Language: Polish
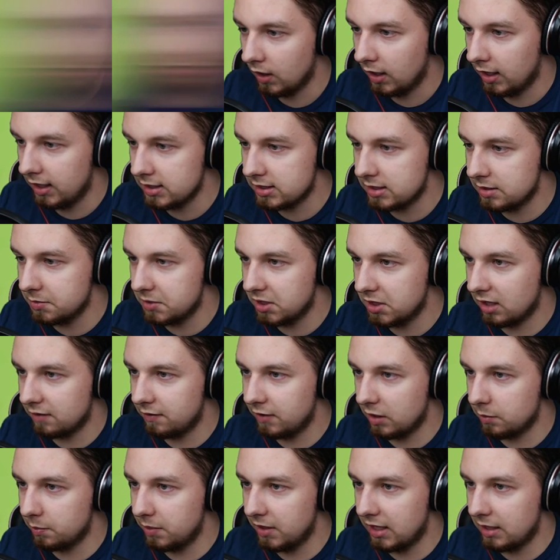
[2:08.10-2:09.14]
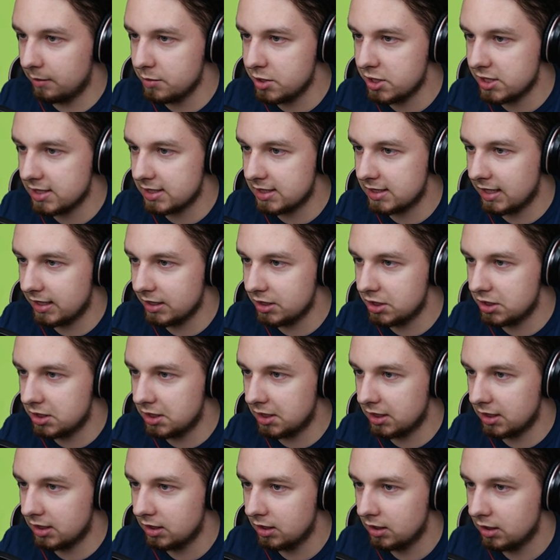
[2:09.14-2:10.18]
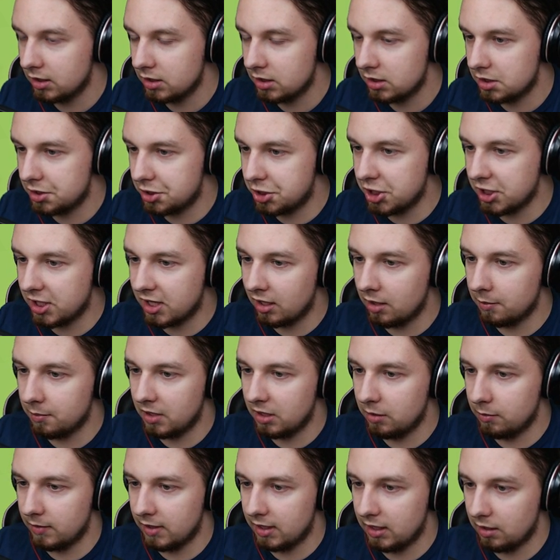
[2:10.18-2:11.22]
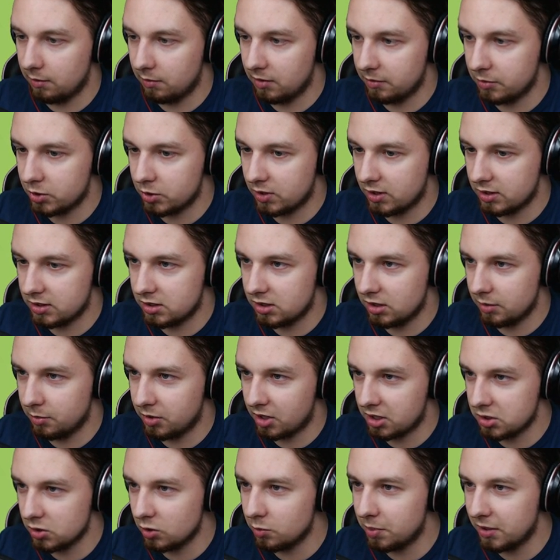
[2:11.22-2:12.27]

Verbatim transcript: A jestem ciekaw jakby M16 z Chicken Man Manem na przykład sobie poradziło.